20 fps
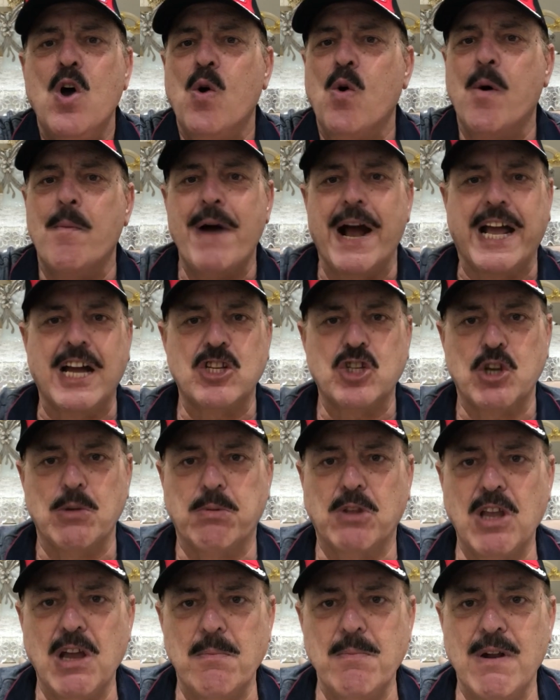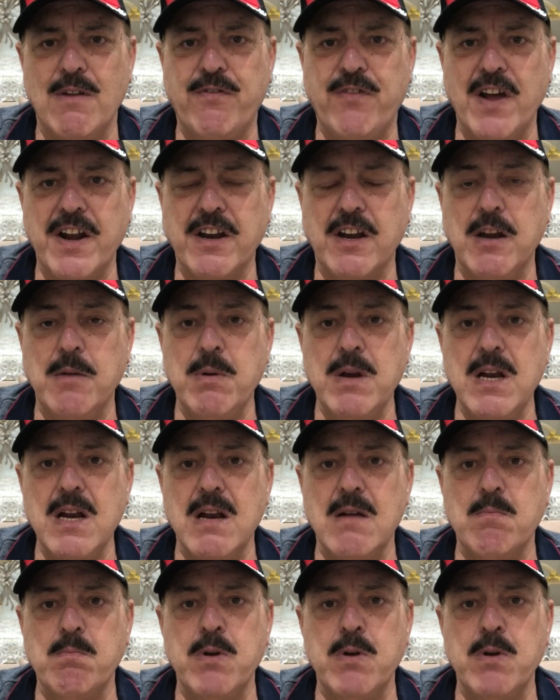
وما كانتش بتعمل فرق بين